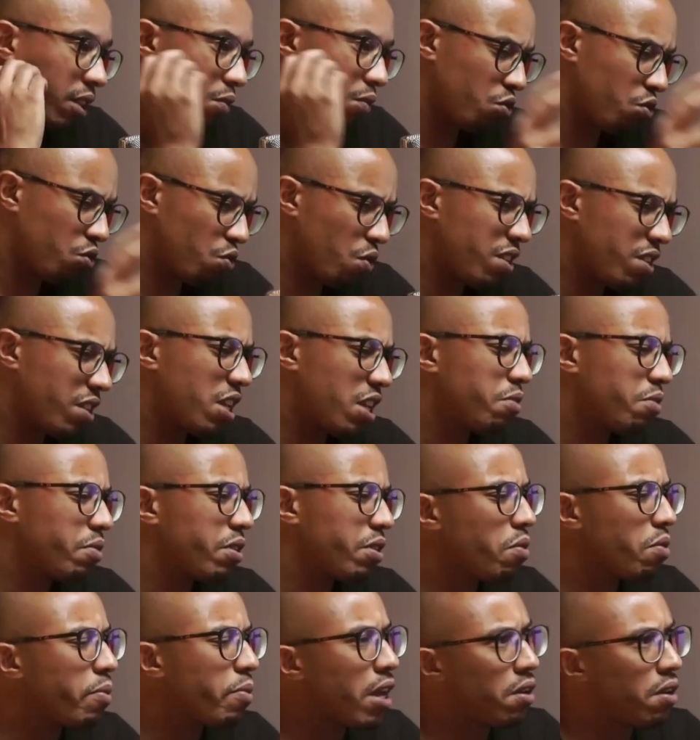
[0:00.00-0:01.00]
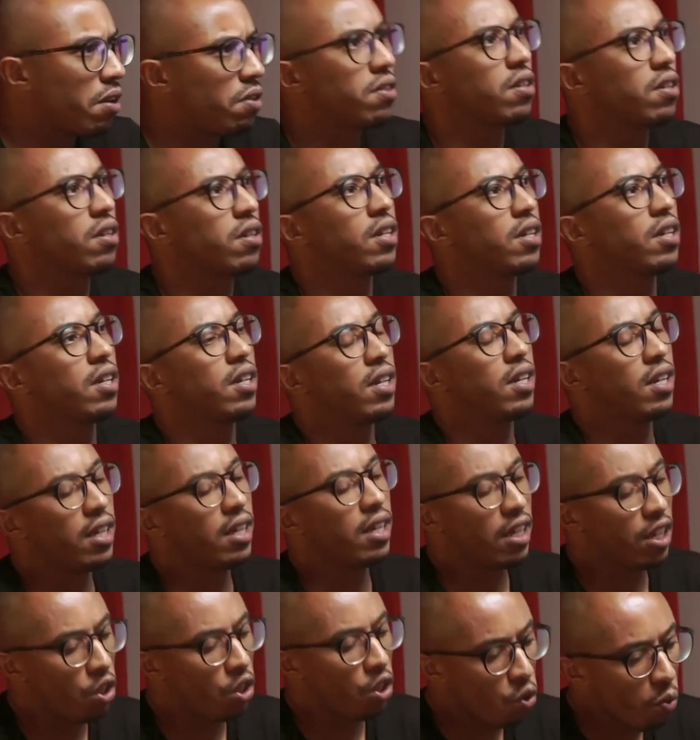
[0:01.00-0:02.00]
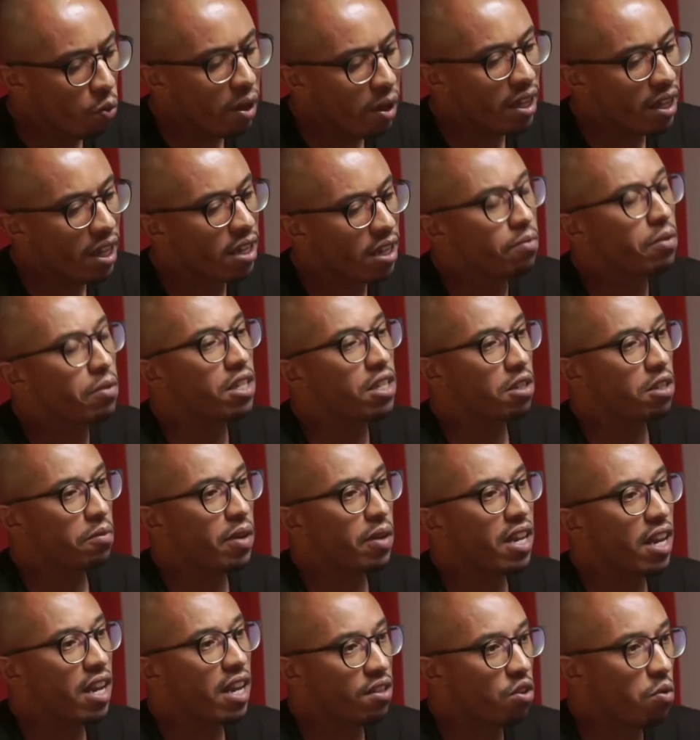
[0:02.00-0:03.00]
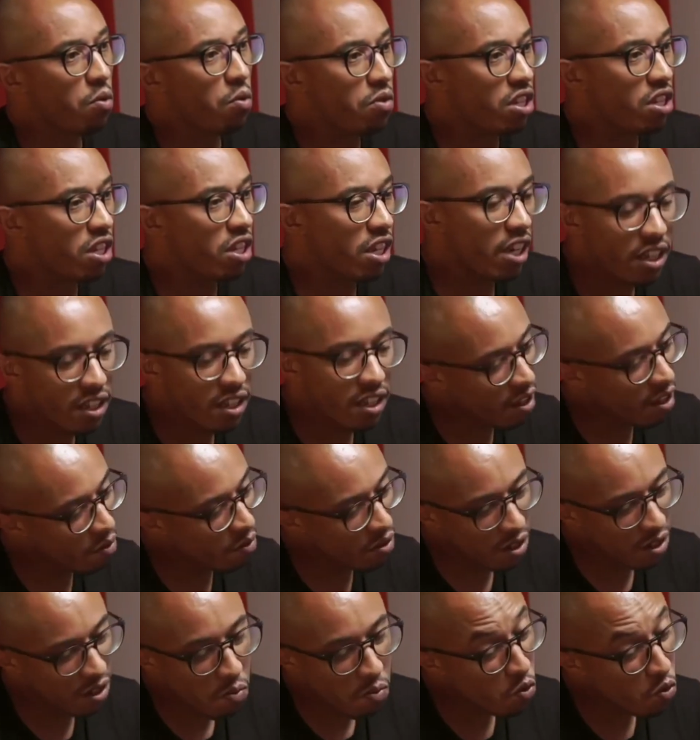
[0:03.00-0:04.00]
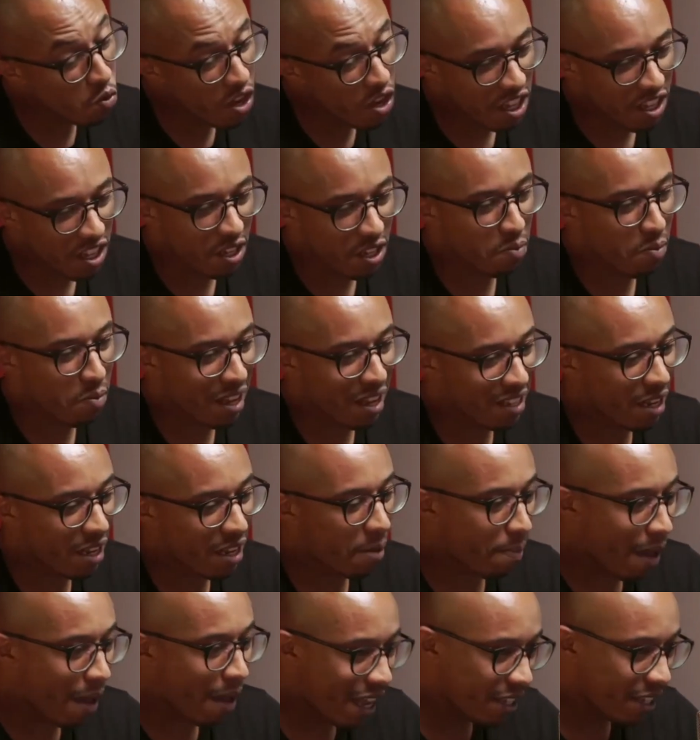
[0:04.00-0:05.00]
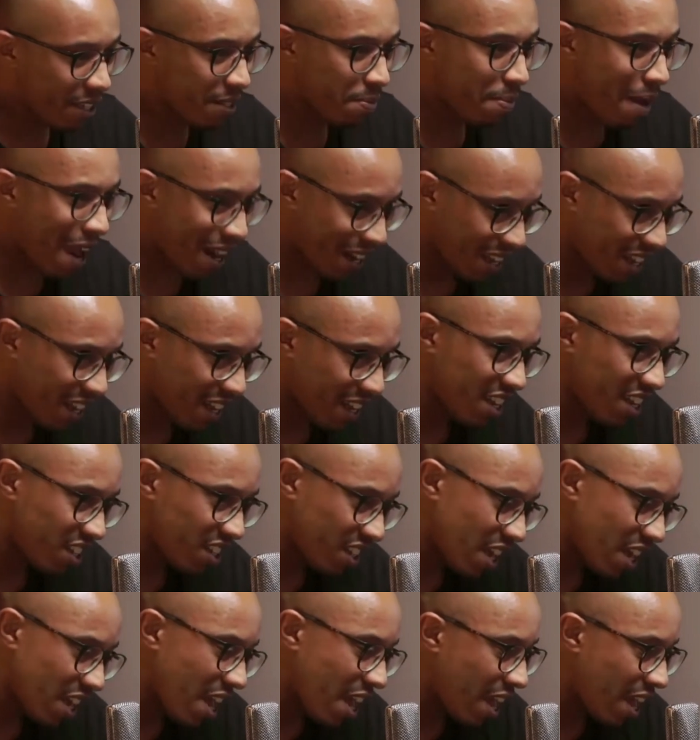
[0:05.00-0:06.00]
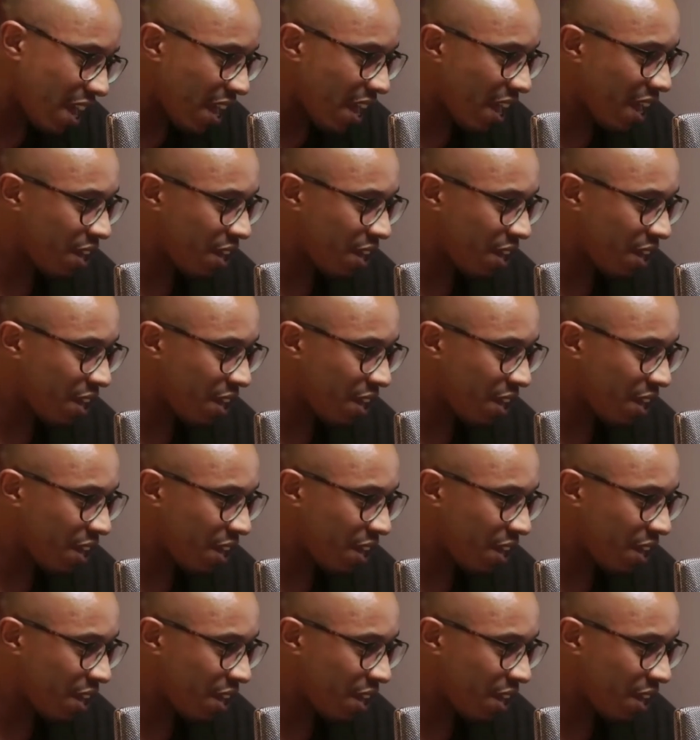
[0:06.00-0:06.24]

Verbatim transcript: Uns dois anos mais ou menos. Numa das minhas experiências como itinerante, então são muitas, mas a mais marcante é,